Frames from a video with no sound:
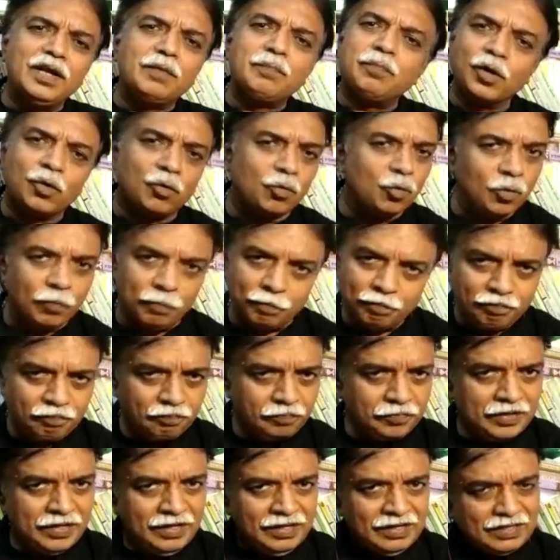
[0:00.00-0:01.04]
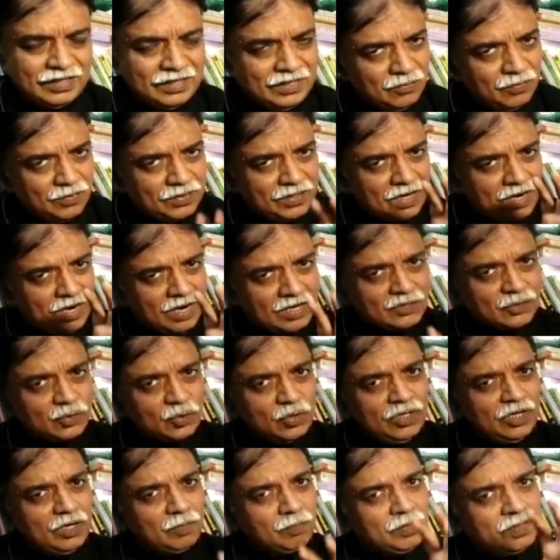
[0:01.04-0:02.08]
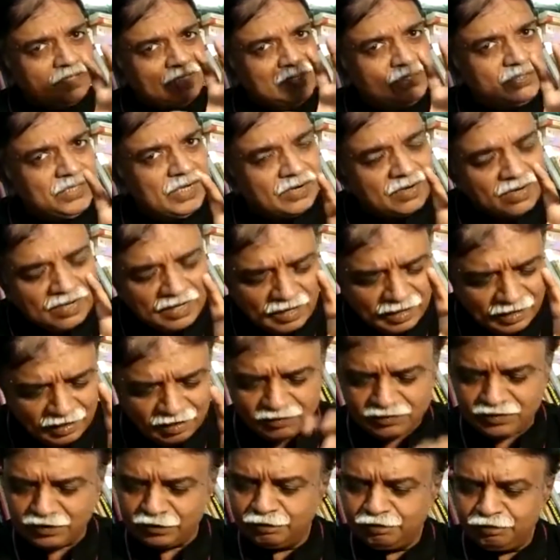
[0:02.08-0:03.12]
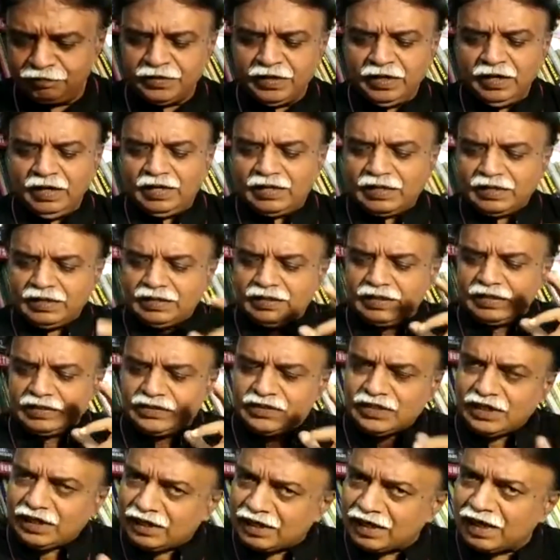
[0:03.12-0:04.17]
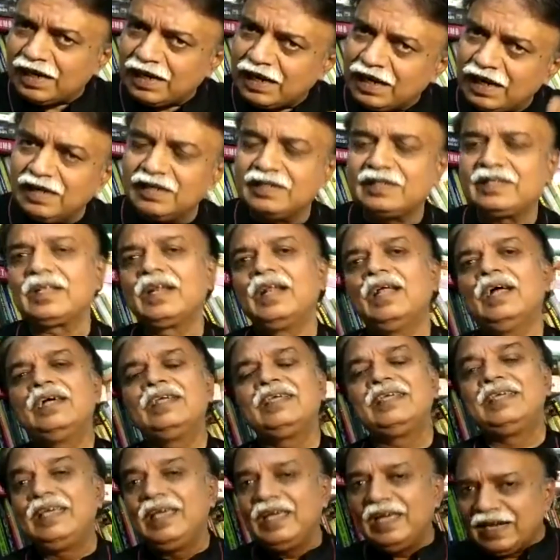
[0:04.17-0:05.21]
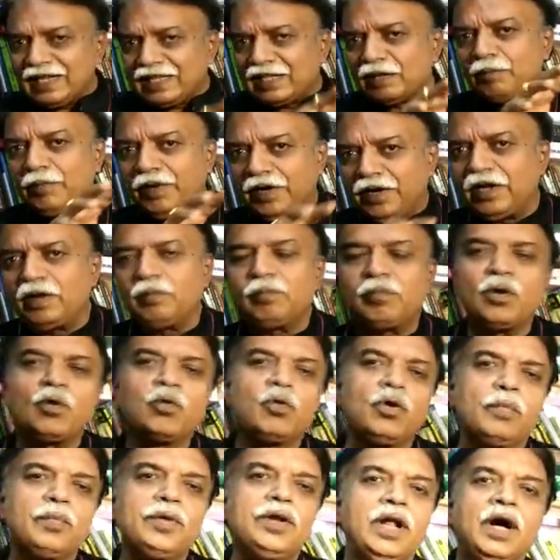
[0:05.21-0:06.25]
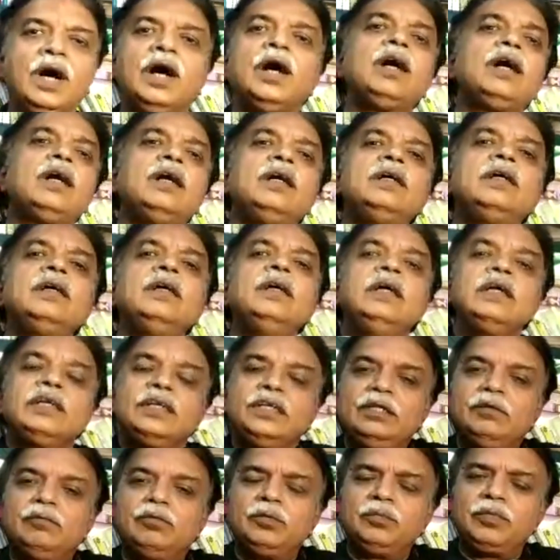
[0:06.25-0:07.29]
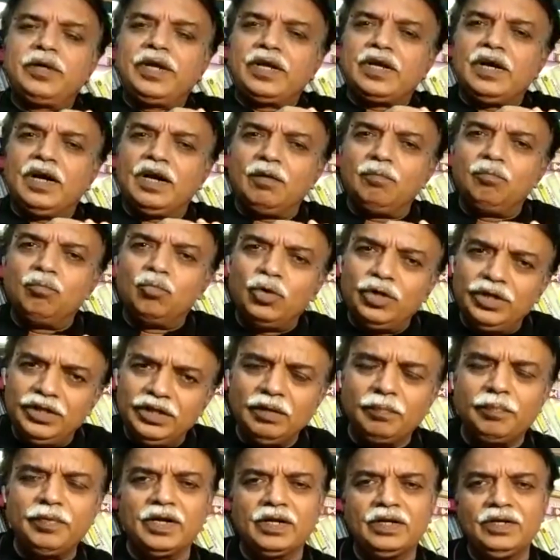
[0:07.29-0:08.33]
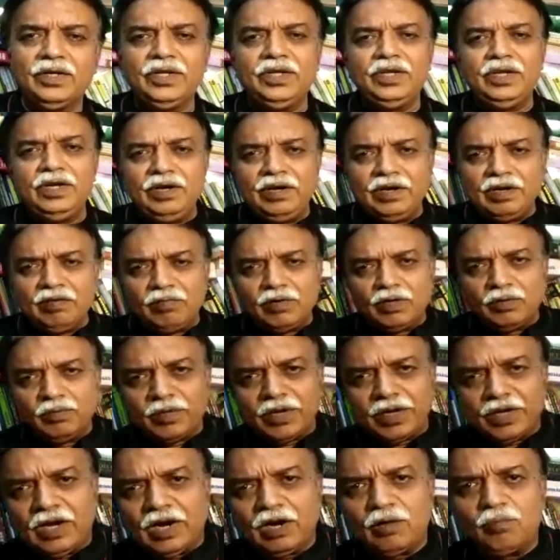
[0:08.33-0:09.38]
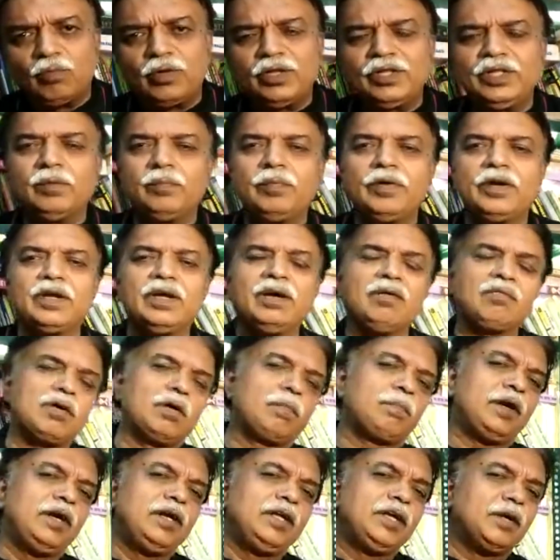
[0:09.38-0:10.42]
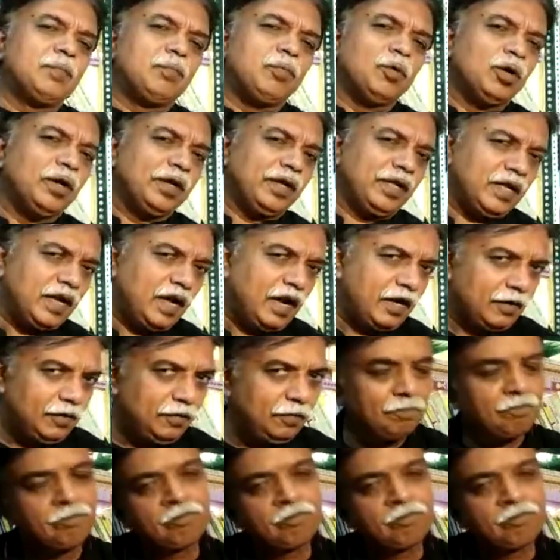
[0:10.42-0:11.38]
ஏற்படக்கூடும் இது வந்து நான் சொல்லியிருப்பது ஜெனரல் ஹெல்த் இந்த ஜெனரல் ஹெல்த்ல ஏன் இதை மெயின்டைன் பண்ணணும் அப்படின்னா இந்த விடுமுறை காலம் முடிந்த பிறகு நீண்ட விடுமுறை காலம் முடிந்த பிறகு அவர்கள் பள்ளிக்கு போக இருக்கிறார்கள்